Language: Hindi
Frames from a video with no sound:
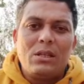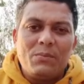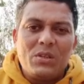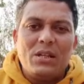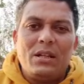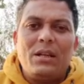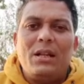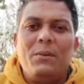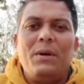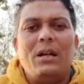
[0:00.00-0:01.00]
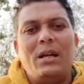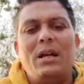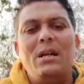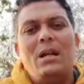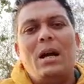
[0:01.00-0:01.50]
सबसे ज़्यादा डिमांड
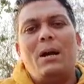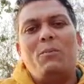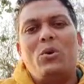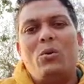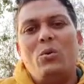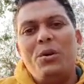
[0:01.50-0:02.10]
है आपको